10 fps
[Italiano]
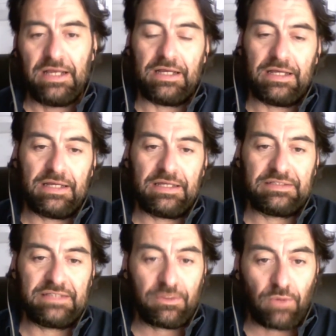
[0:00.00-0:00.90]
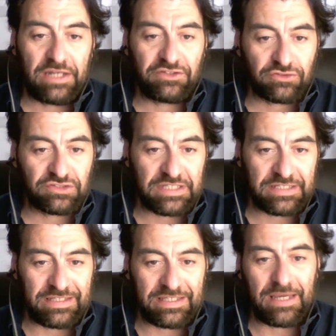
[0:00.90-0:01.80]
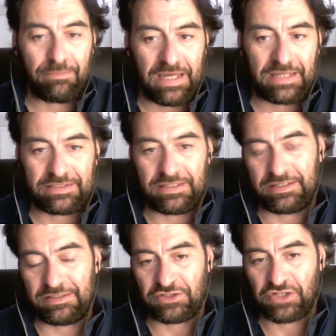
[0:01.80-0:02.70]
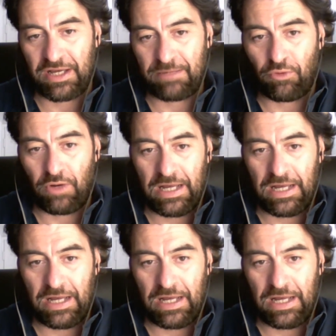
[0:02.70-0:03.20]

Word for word: eh, dei quali sono stati chiamati diciamo,